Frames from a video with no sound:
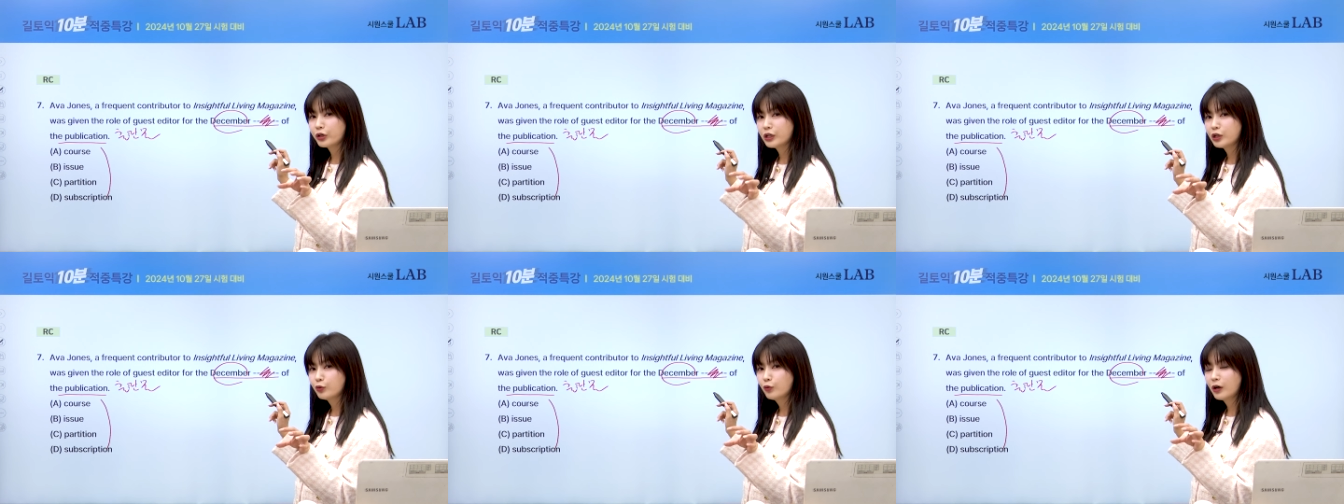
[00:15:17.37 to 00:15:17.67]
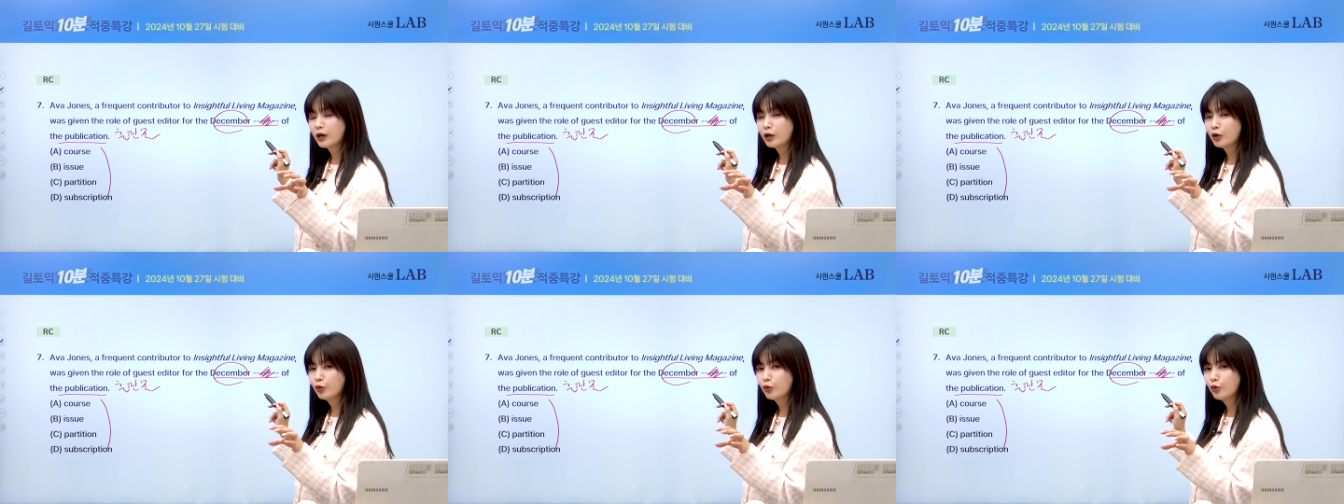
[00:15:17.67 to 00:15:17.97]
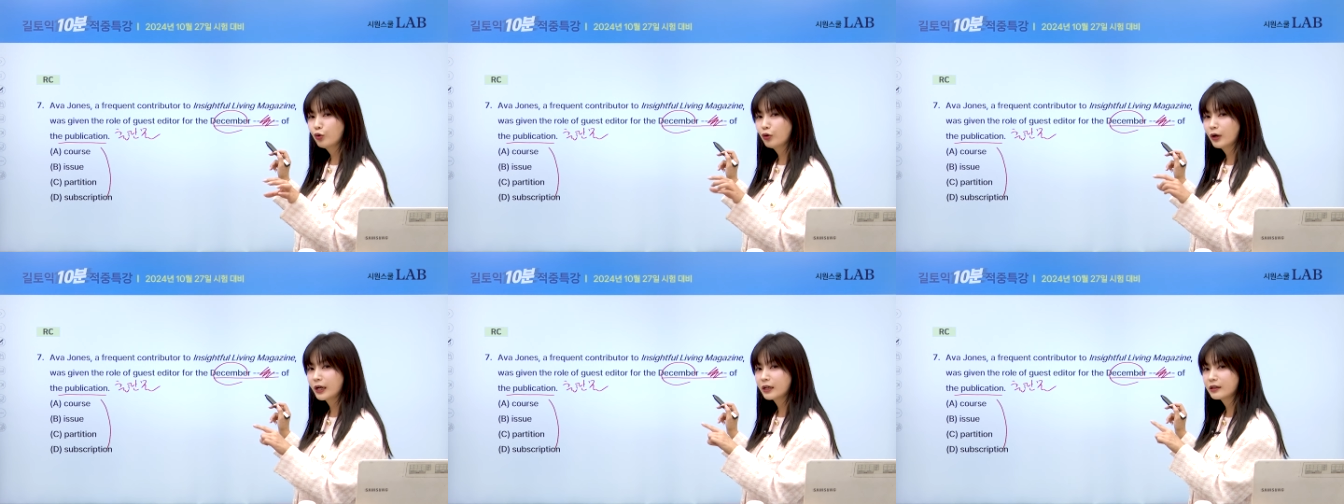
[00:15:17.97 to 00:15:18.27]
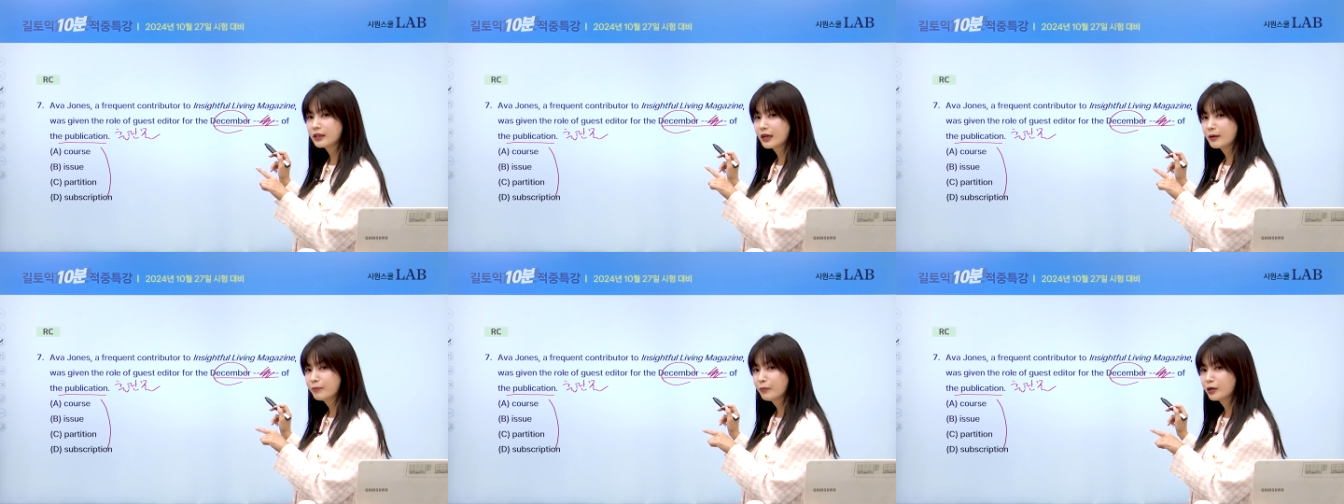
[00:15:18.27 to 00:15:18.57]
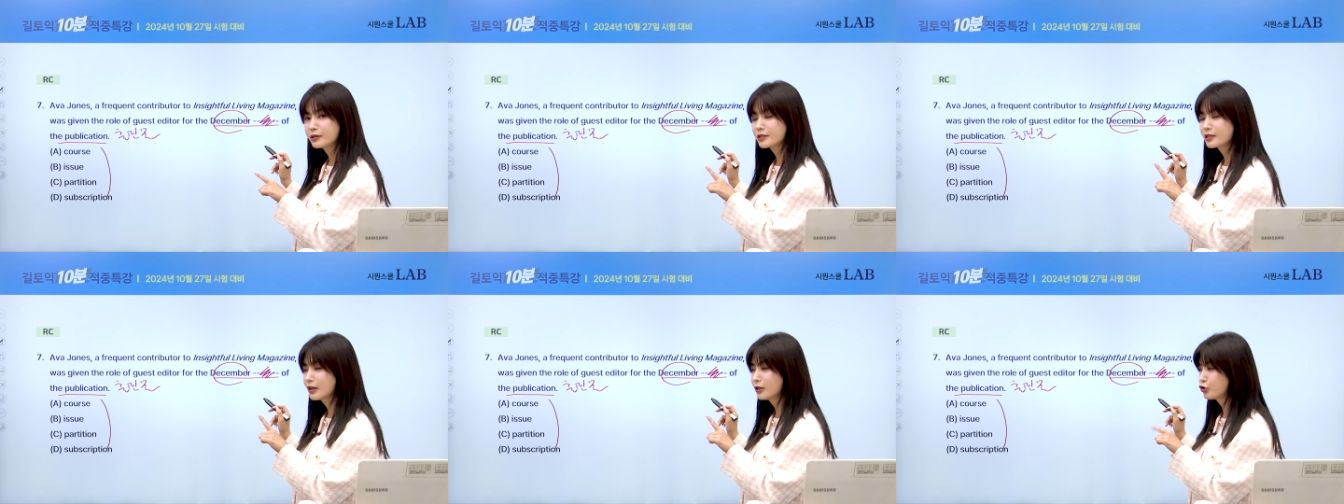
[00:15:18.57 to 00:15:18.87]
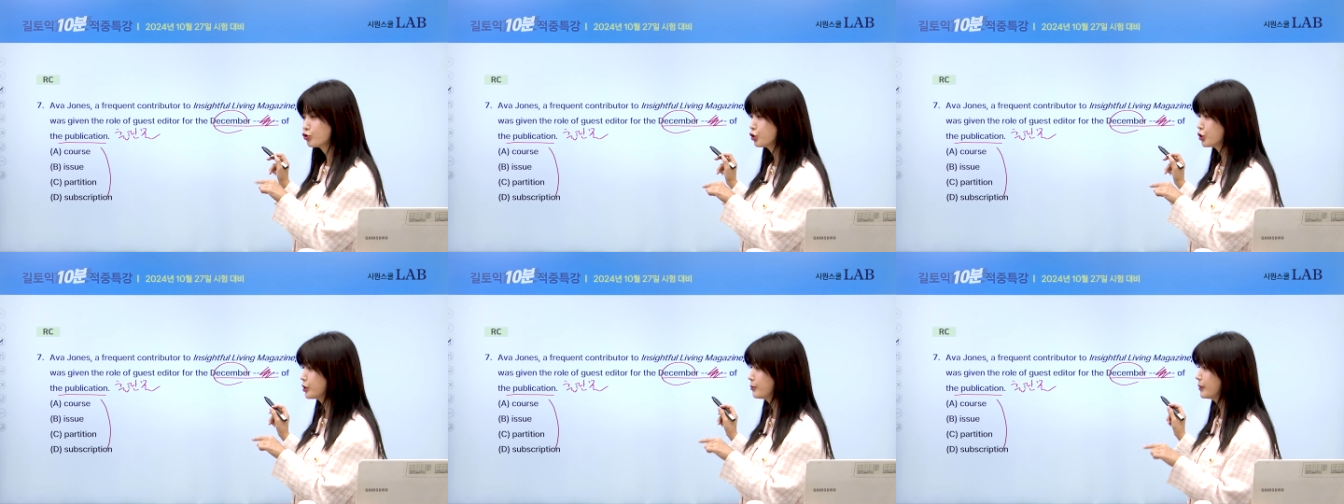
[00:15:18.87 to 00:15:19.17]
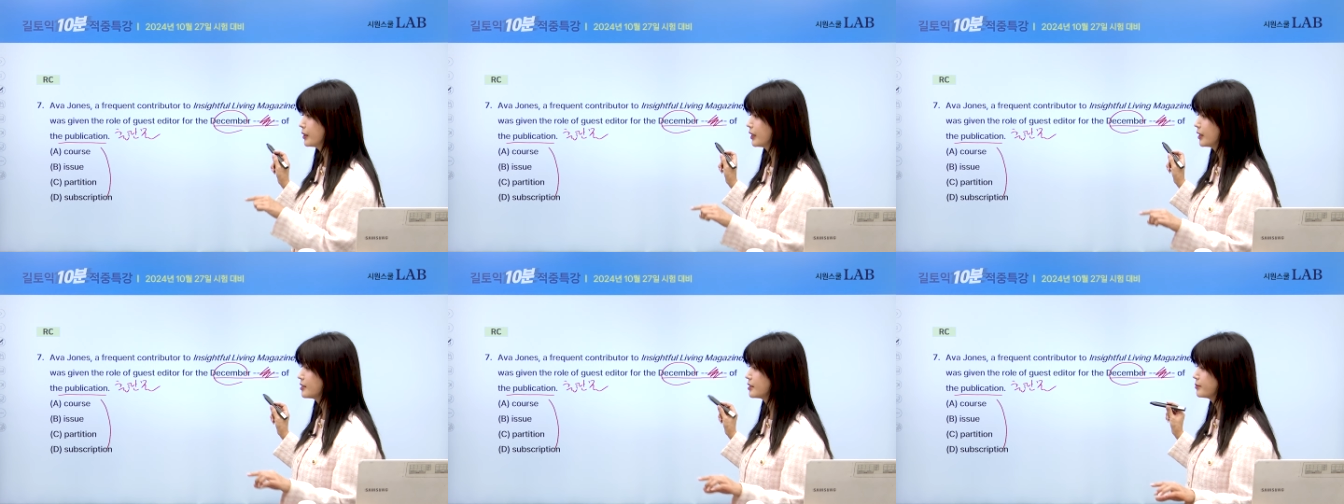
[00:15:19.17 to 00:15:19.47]
2월 호 할 때 뭐
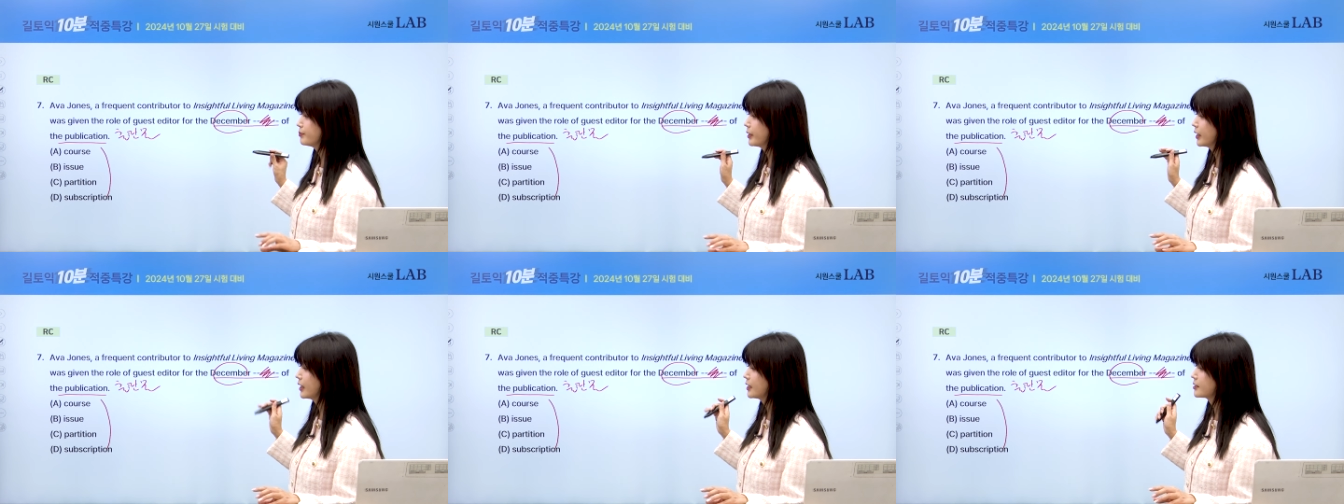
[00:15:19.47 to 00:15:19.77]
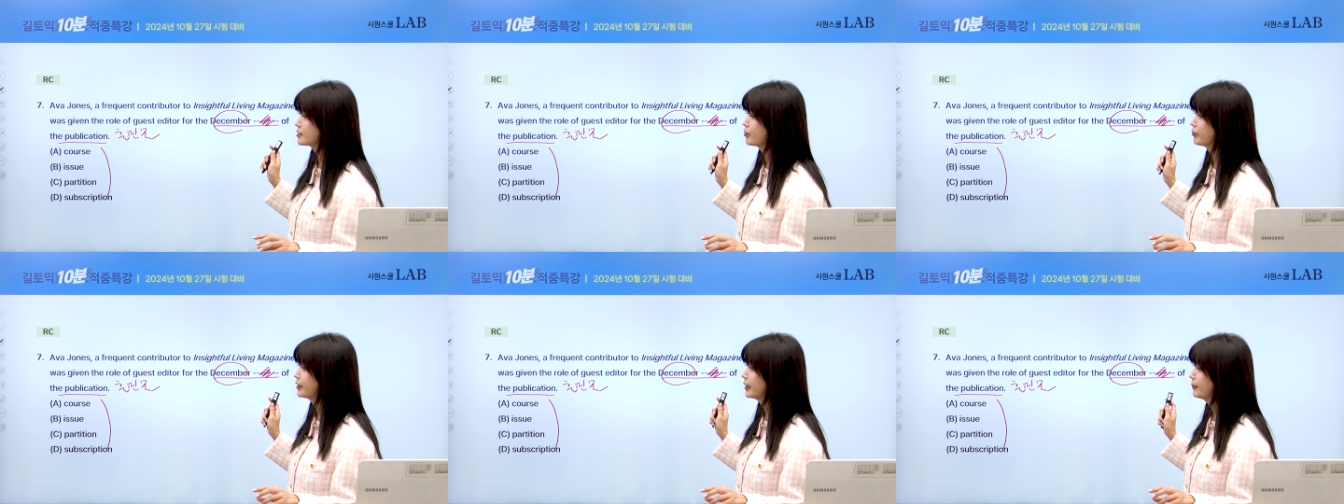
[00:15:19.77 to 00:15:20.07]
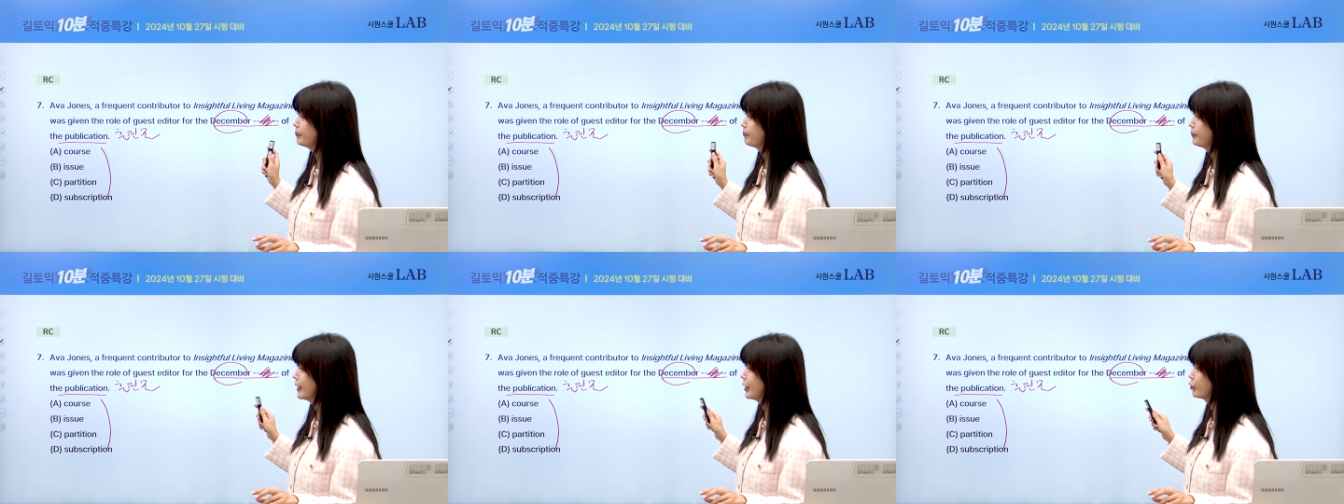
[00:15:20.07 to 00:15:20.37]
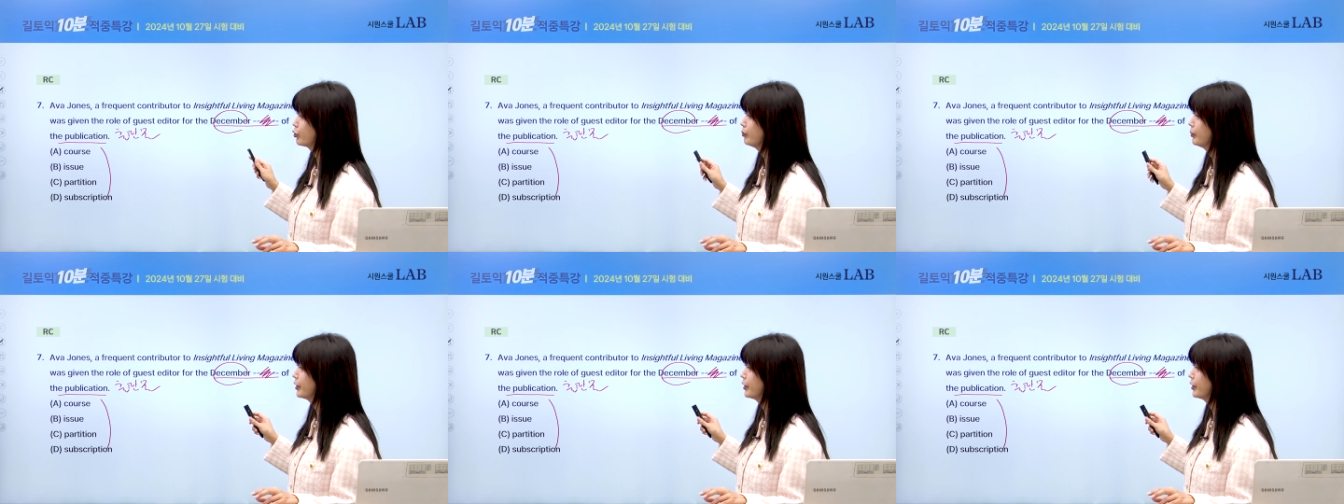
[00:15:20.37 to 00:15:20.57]
써주시면 되겠습니까? 정답 바로